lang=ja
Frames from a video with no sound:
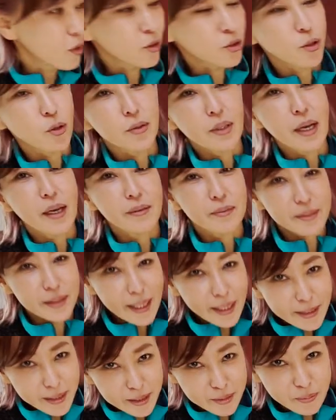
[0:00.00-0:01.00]
大人2
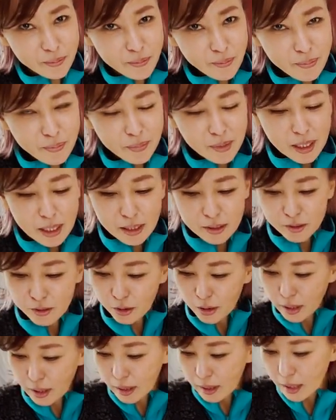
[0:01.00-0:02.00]
人。そ
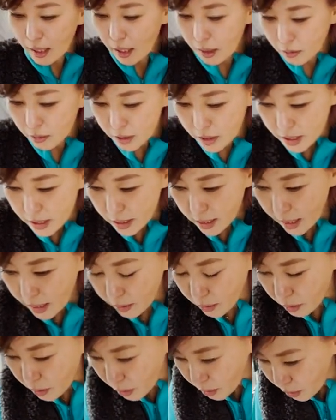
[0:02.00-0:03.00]
れからこちら
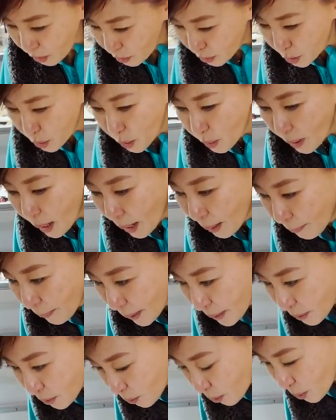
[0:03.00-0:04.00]
の
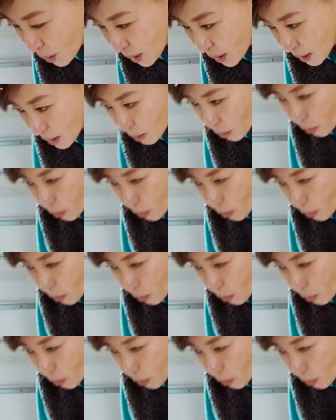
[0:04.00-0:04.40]
フロアベッドに